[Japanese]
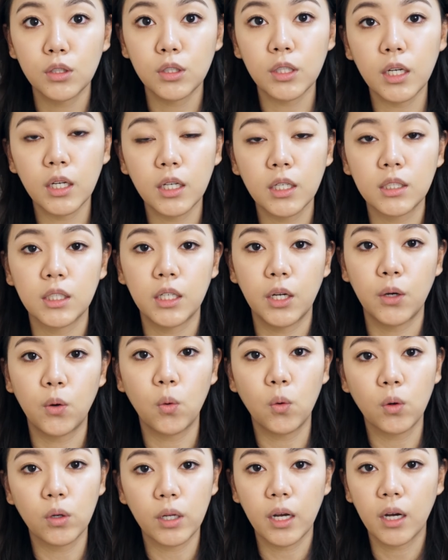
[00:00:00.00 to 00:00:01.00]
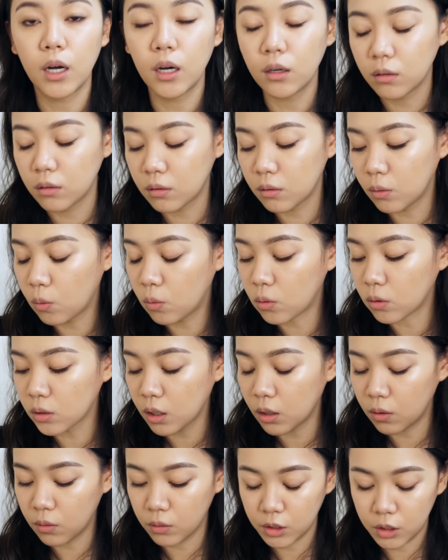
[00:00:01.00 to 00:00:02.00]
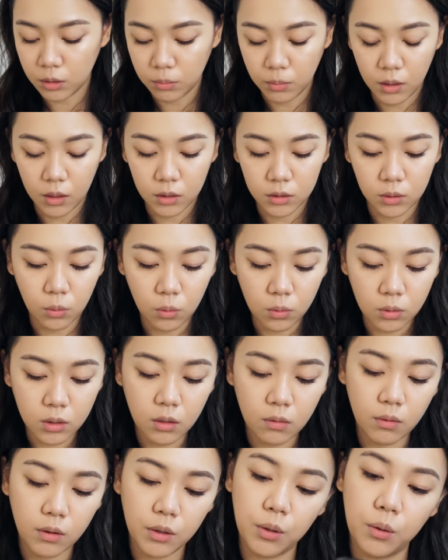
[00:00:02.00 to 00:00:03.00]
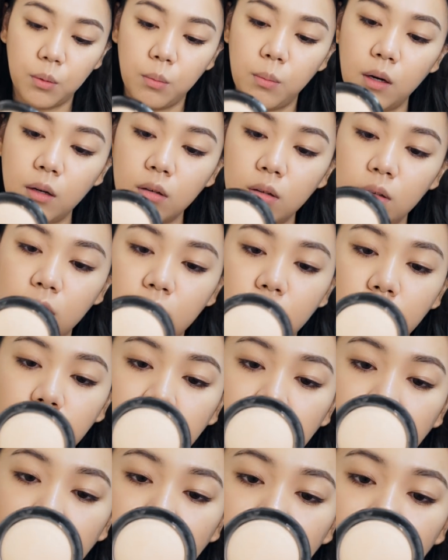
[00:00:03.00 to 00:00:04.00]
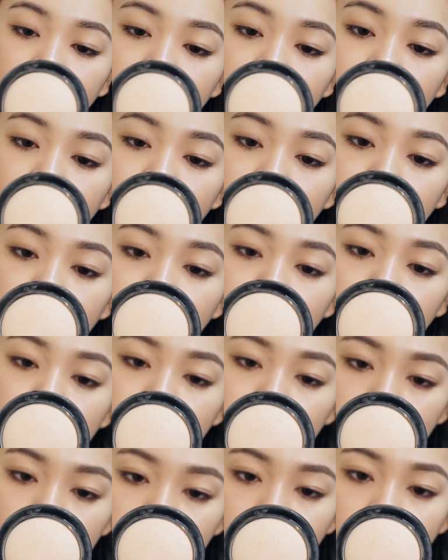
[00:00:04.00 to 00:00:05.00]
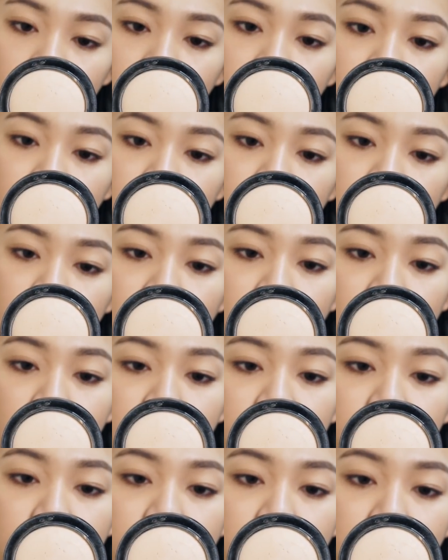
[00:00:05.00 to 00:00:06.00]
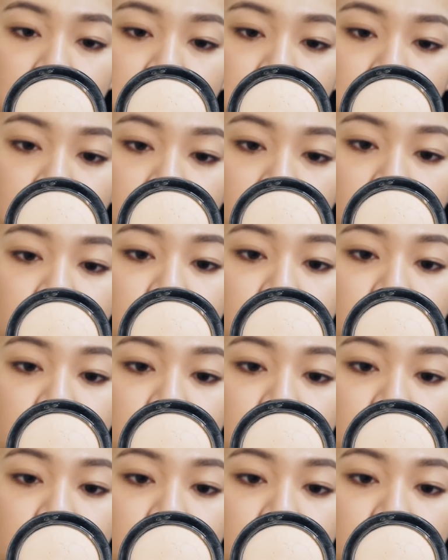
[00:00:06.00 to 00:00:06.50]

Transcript: したらですね、ここで軽くお粉をします。お粉は今日マックのミネラライズスキンフィニッシュナ